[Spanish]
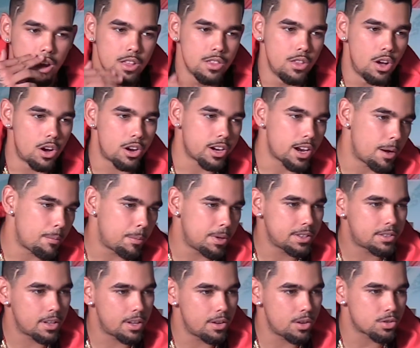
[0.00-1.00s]
No,
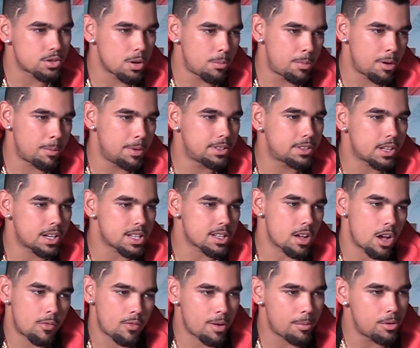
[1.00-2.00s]
realmente yo siempre me
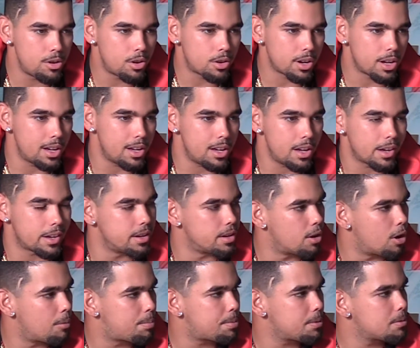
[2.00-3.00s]
interesaba más por lo que es hip
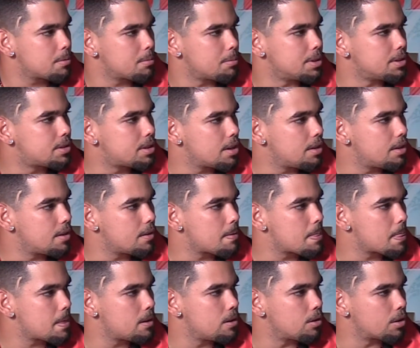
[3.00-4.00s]
hop, ¿me entiendes?
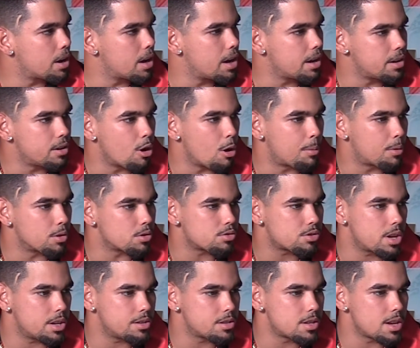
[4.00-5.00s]
Lo que es hip hop
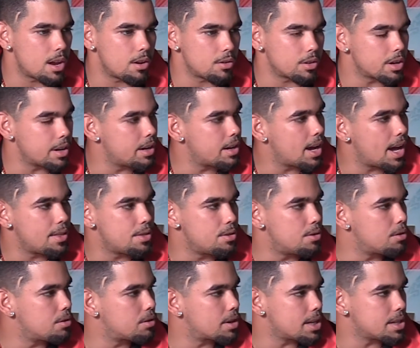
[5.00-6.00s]
conciencia, lo que es
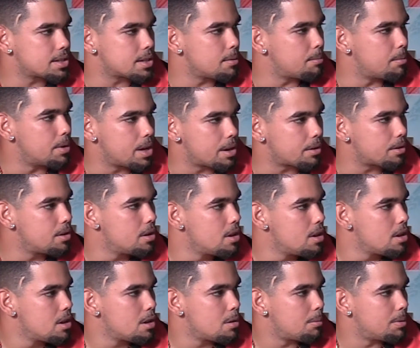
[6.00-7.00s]
Ardo, Cancerbero,
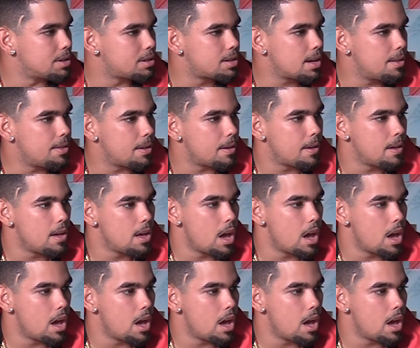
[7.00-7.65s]
¿me entiendes?